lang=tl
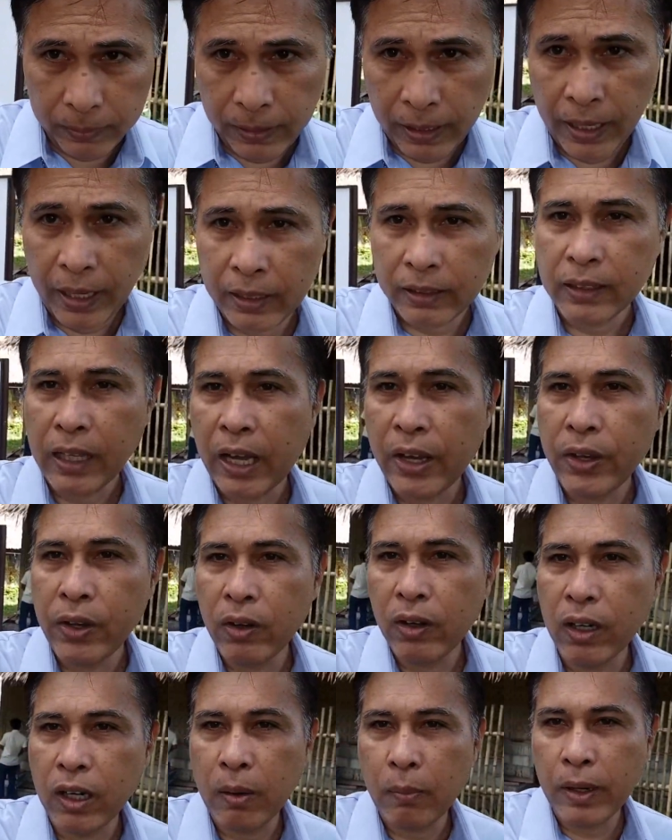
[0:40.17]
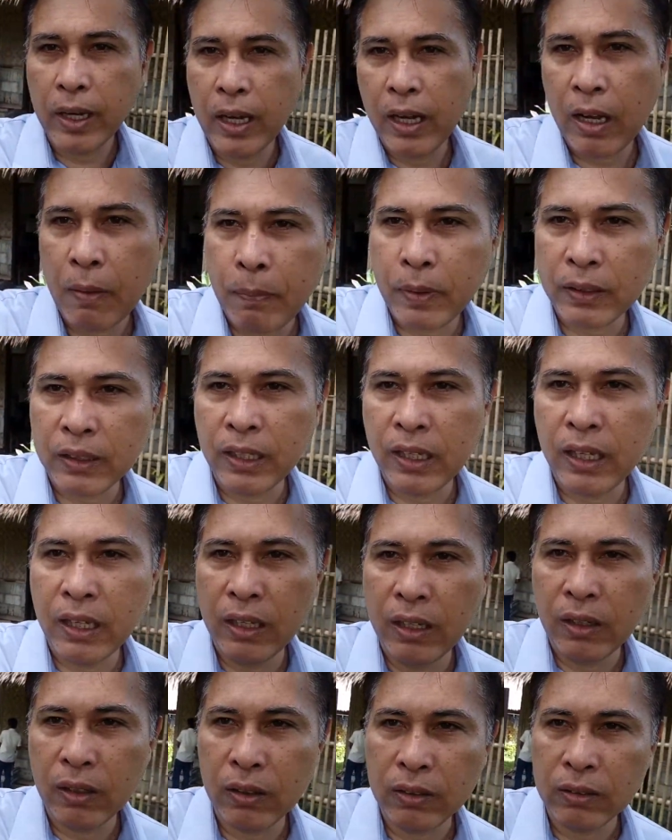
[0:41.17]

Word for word: lahat tayo ng mga kapatid